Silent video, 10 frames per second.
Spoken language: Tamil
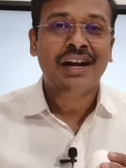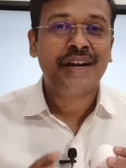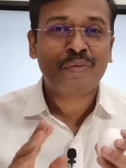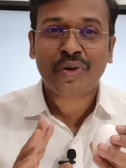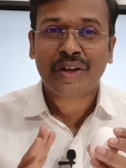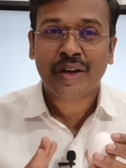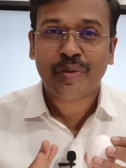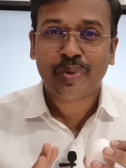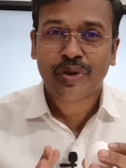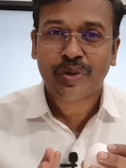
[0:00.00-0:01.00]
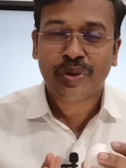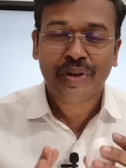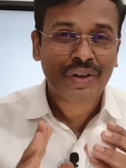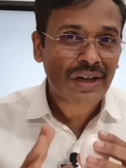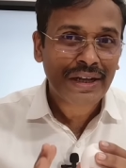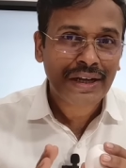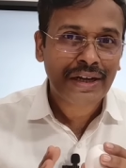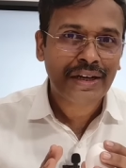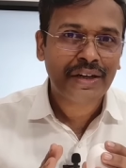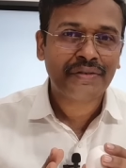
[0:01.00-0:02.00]
ஆனா முட்டையை பொறுத்த வரைக்கும் நிறைய
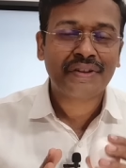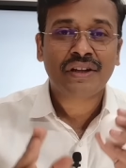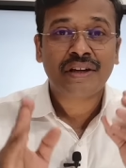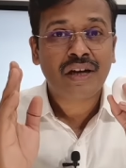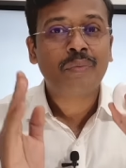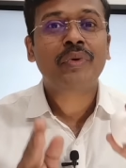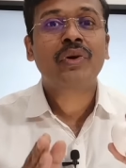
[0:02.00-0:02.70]
கான்ட்ரவர்சி என்னன்னா இப்போ